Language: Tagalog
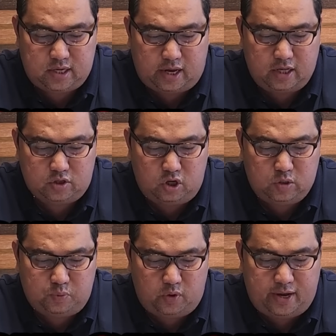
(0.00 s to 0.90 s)
Second
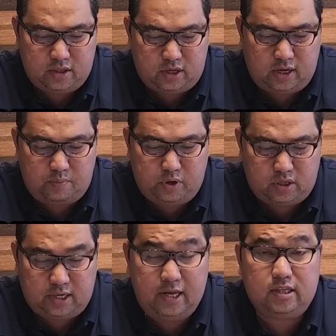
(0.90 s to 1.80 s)
choice po, entry number
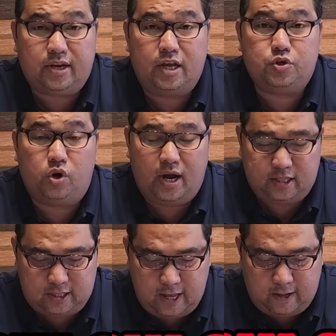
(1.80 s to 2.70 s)
3, Treasure
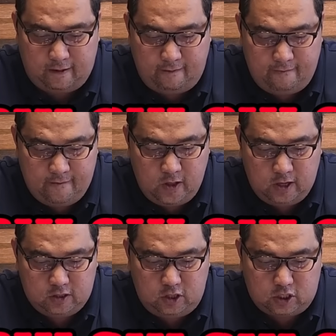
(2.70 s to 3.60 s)
Hunting.
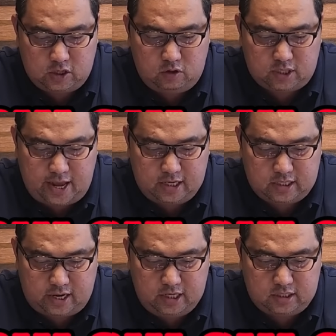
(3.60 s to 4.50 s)
Dito na tayo
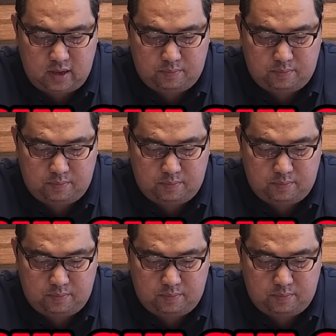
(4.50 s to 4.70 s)
sa race